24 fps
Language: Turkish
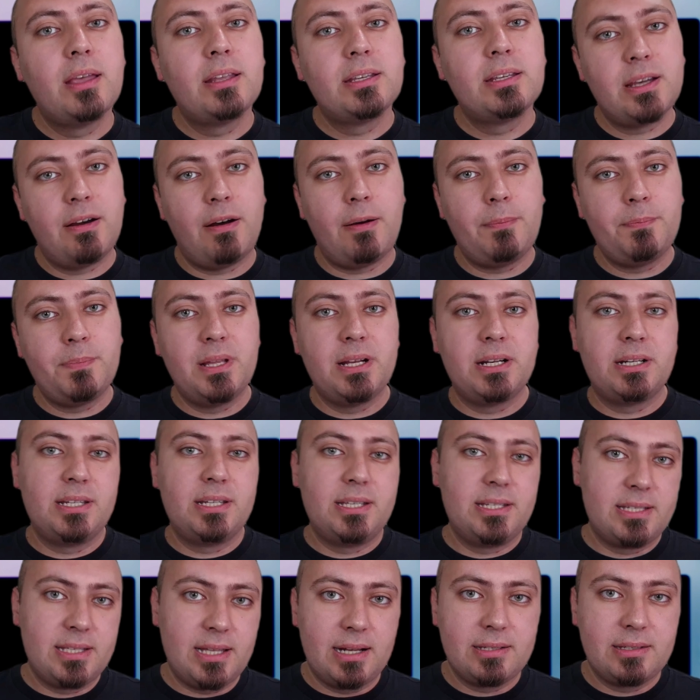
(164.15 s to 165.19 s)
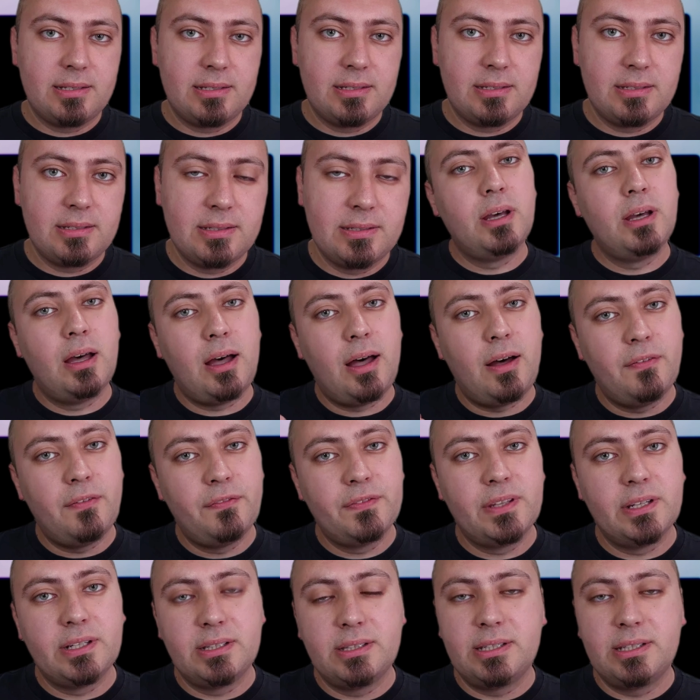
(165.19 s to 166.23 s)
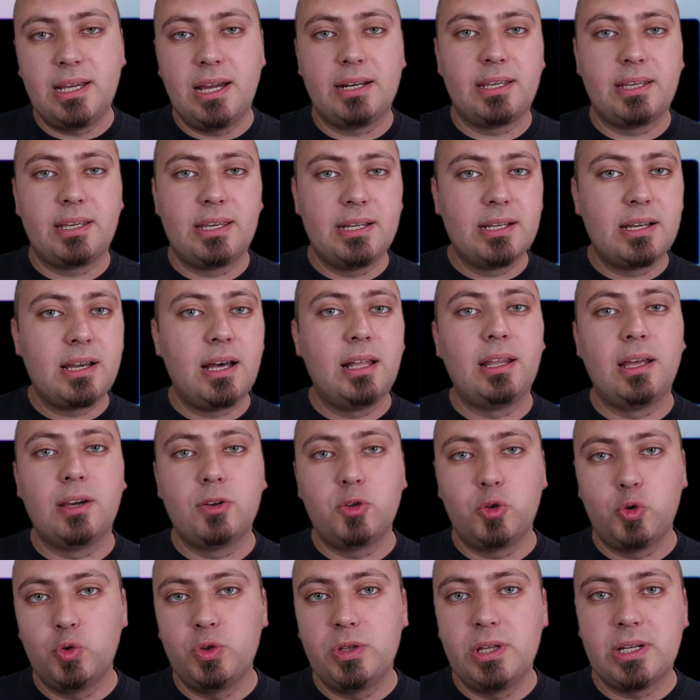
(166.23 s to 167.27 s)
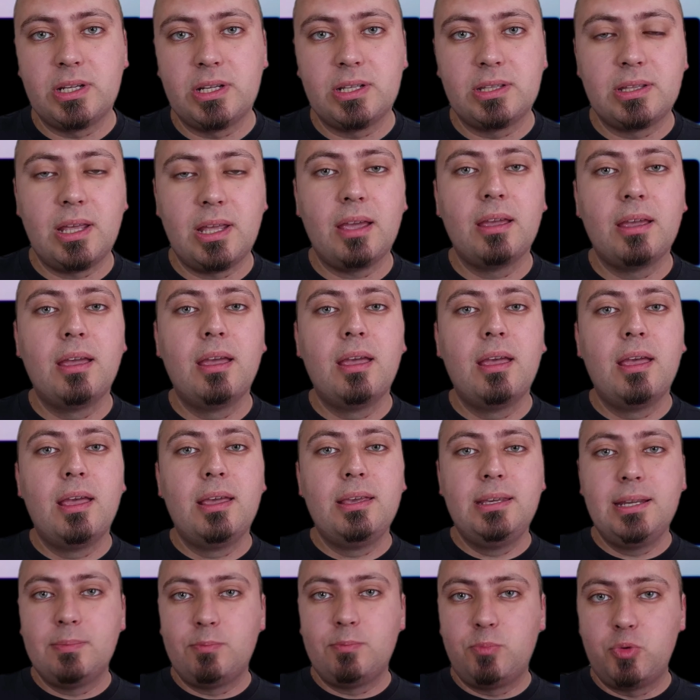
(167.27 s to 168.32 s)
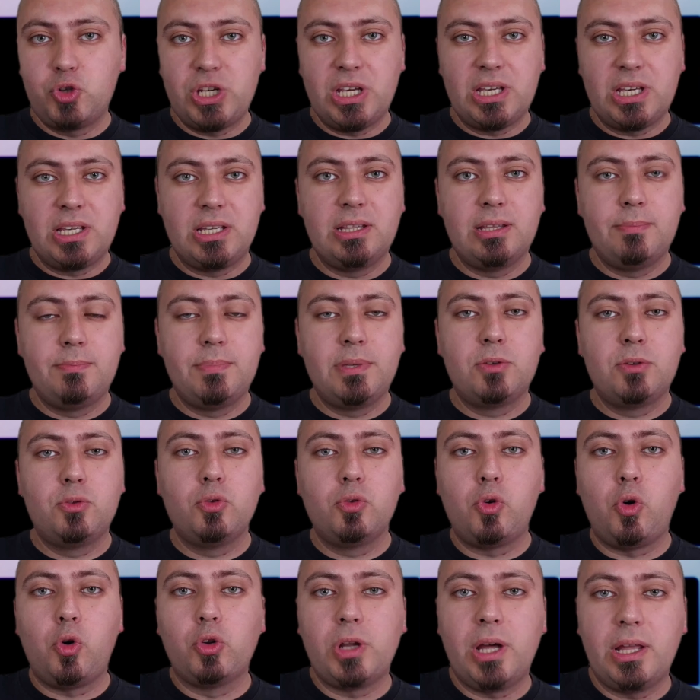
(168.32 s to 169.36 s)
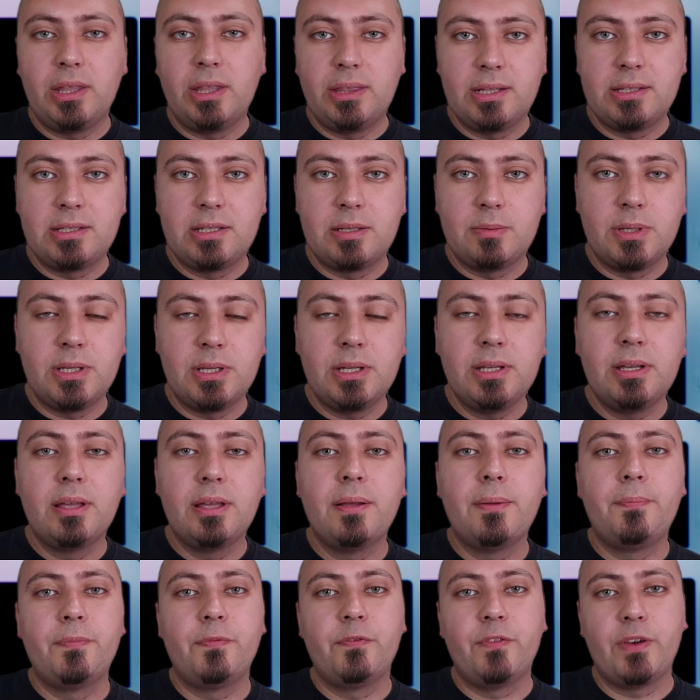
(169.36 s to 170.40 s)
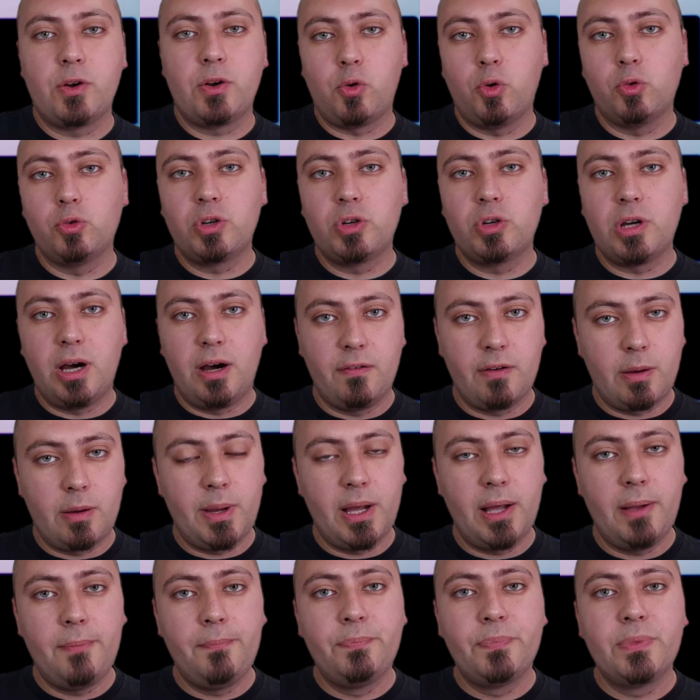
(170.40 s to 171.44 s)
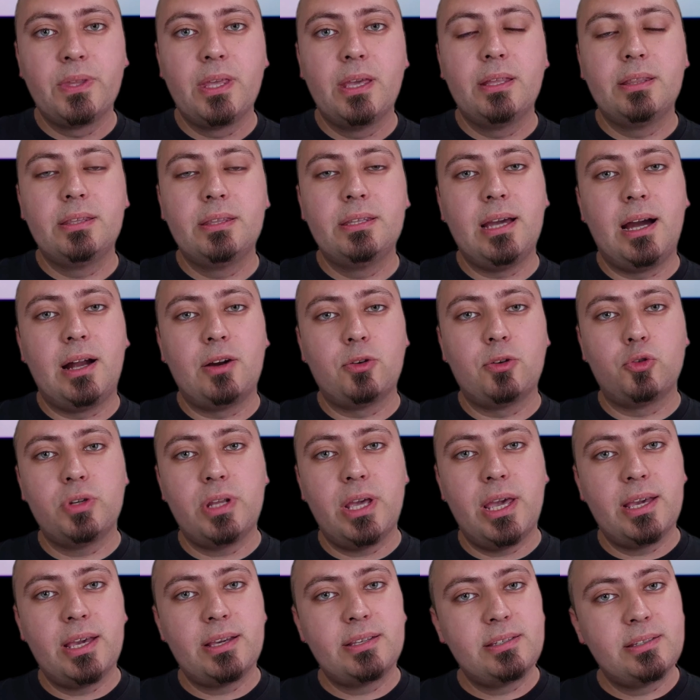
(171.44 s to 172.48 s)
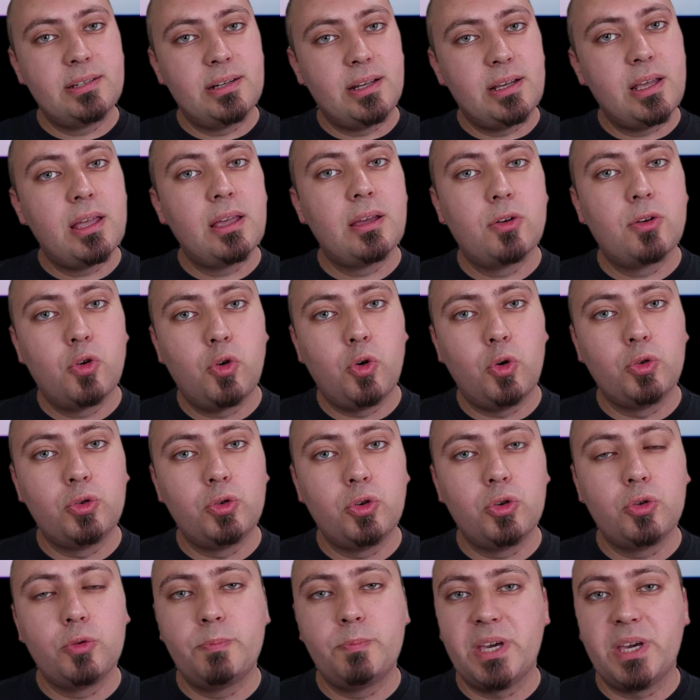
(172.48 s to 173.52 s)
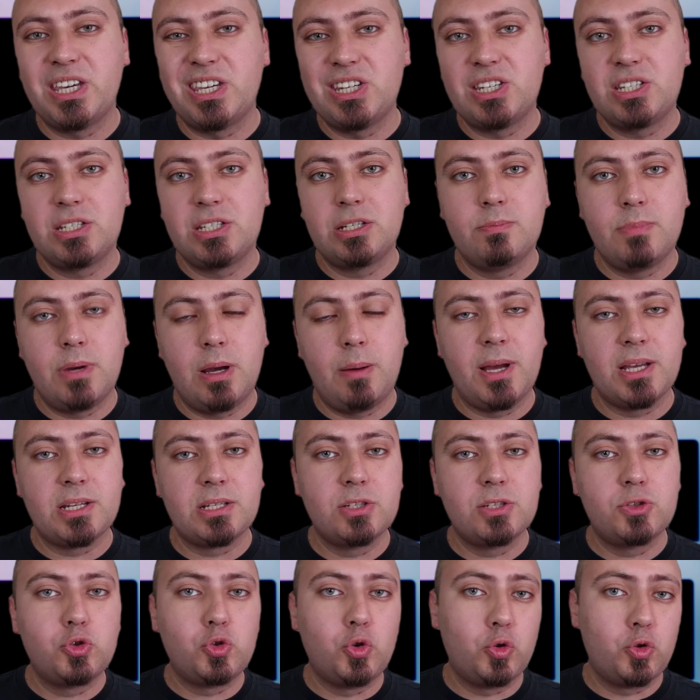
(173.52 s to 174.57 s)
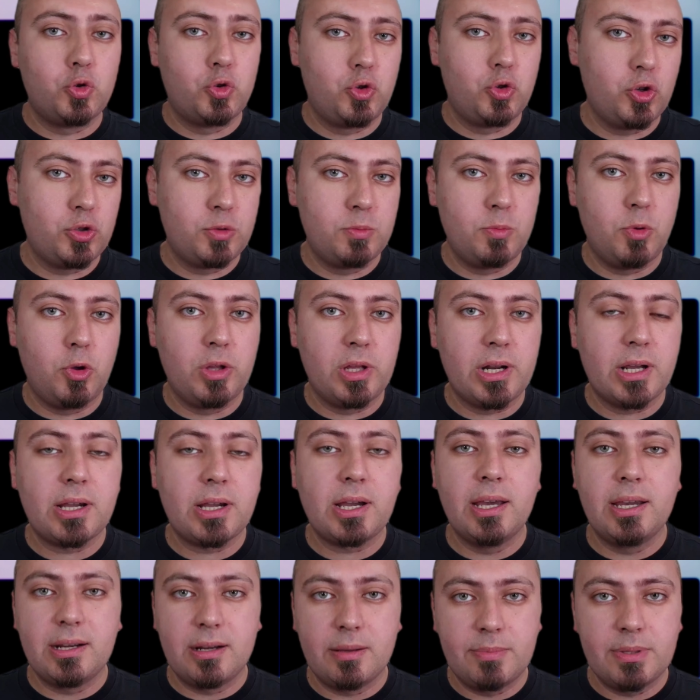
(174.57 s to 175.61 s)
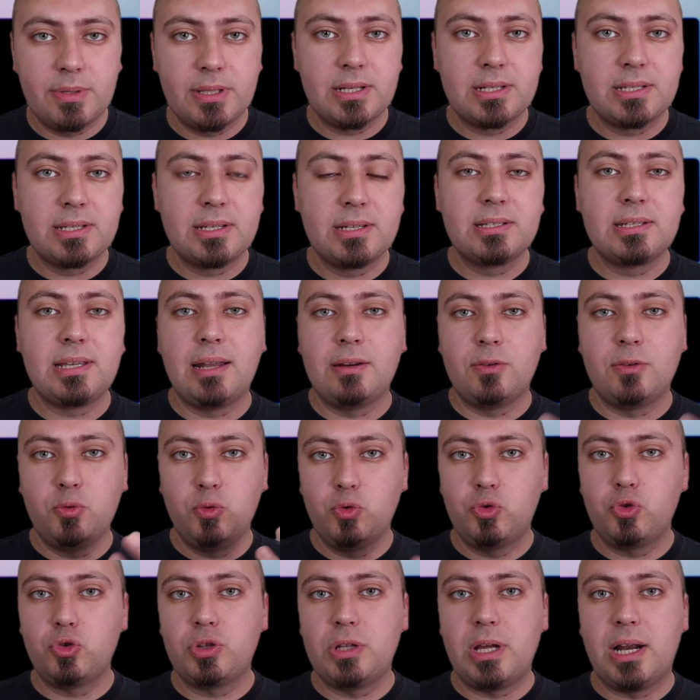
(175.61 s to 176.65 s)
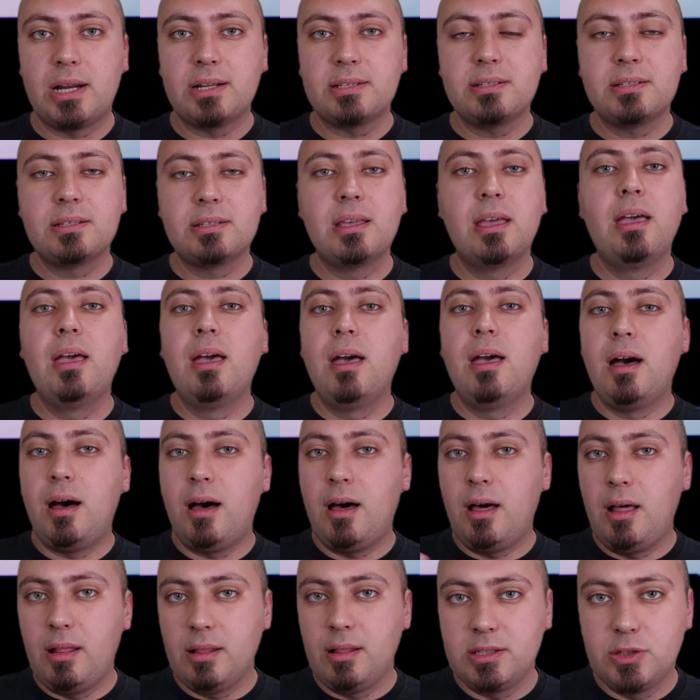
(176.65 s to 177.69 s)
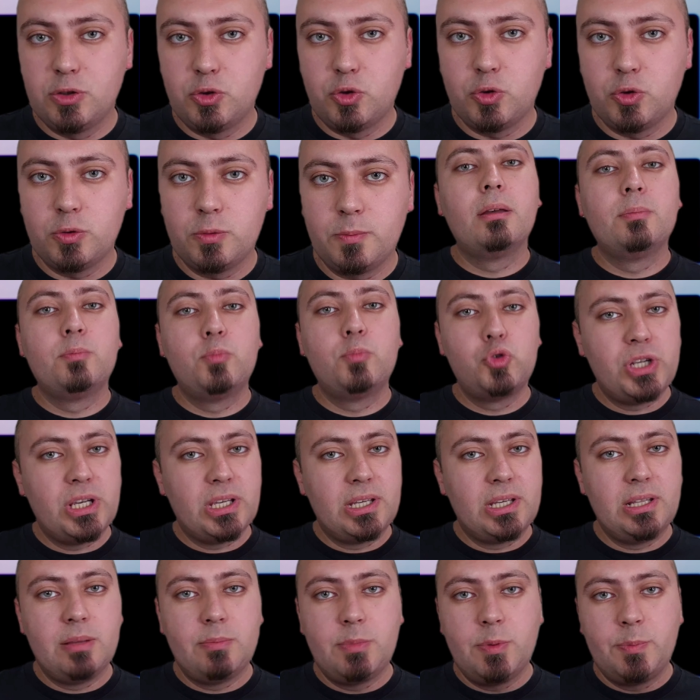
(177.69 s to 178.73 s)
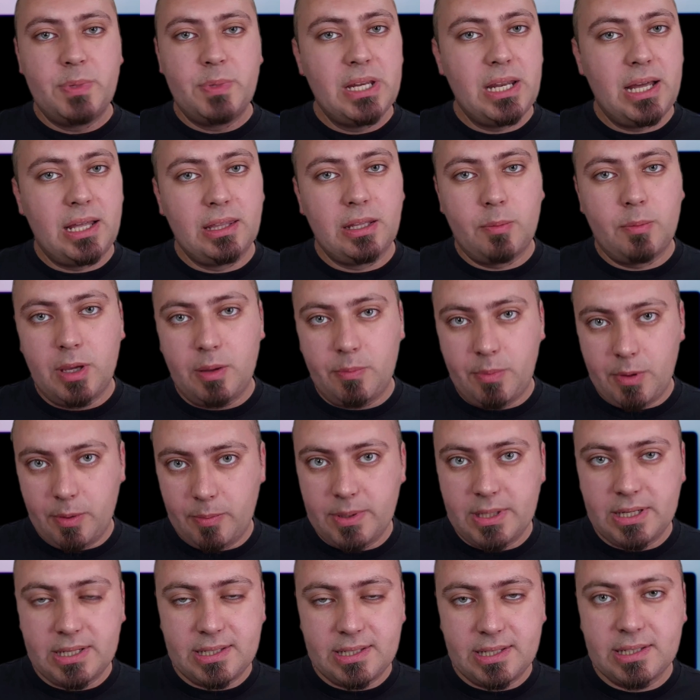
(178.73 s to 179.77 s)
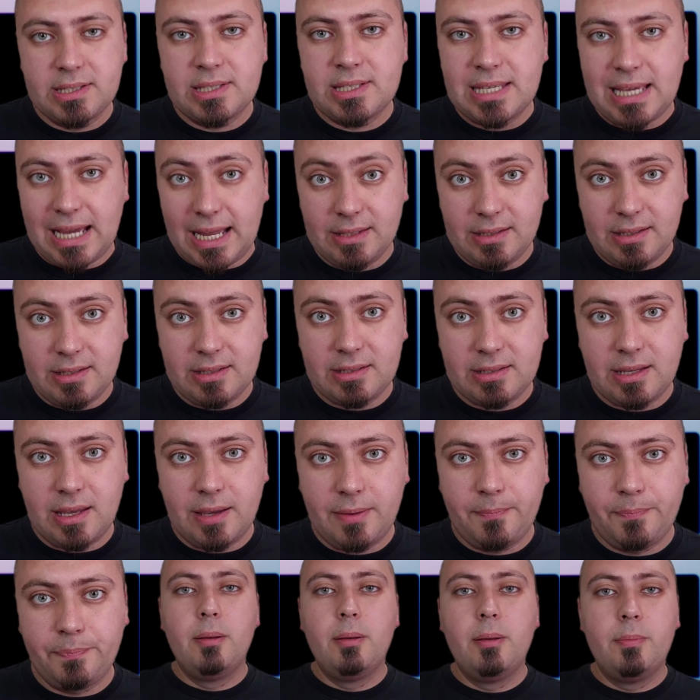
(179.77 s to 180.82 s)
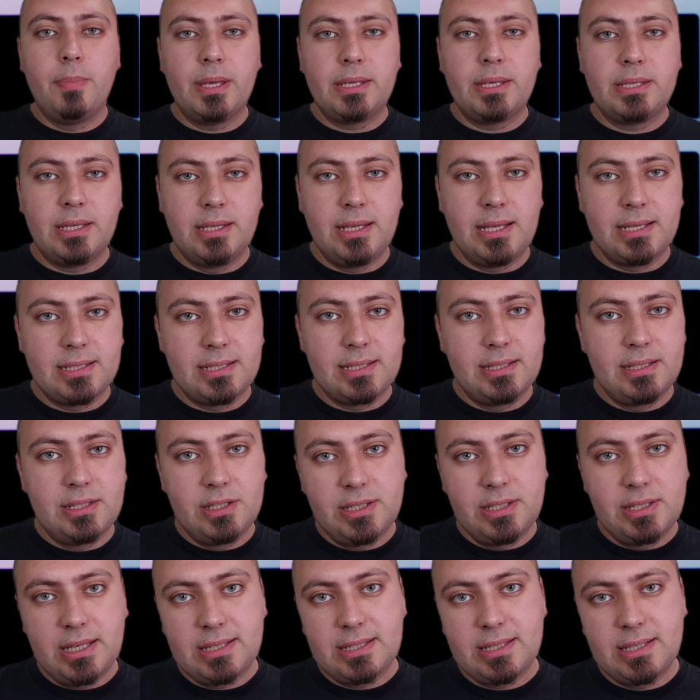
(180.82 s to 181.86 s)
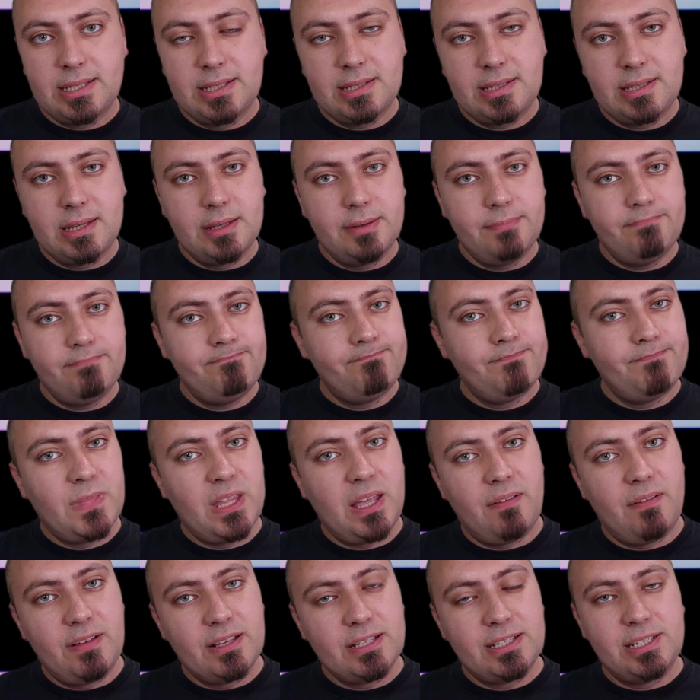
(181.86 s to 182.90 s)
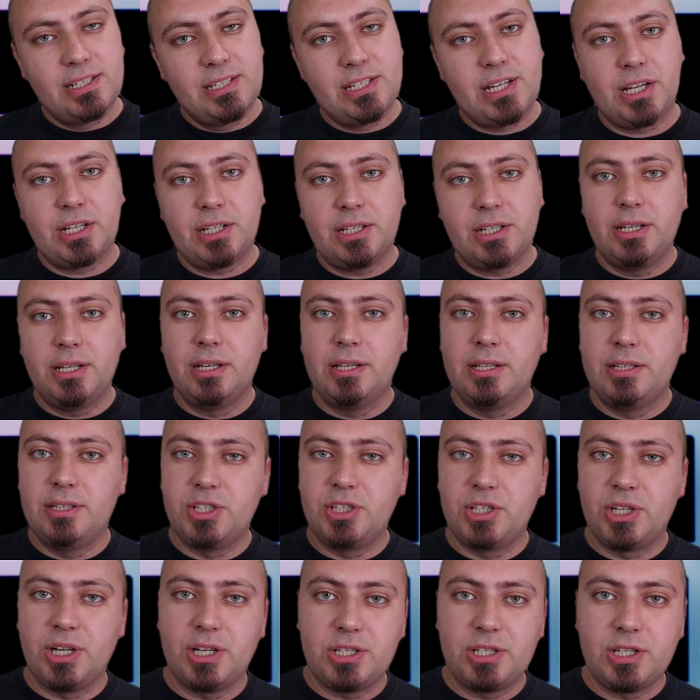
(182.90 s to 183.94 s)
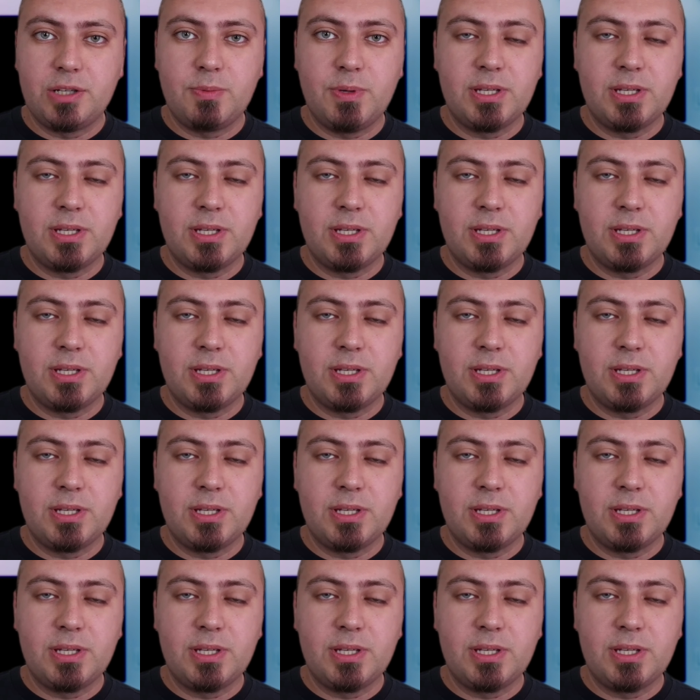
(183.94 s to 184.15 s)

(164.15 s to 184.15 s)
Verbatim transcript: Cevaplarını izlersiniz. Haftanın diğer geri kalan günlerinde yine bu şekilde bir gün konu anlatımı ve konu kavrama Diğer gün ekstra konuyu pekiştirme amaçlı soru çözme olarak ayırabilirsiniz. Yani 3 ders 6 gün bu şekilde bir planlama yapabilirsiniz kendinize. Peki yazın diyeceksiniz ki hava sıcak, dışarı çıkmak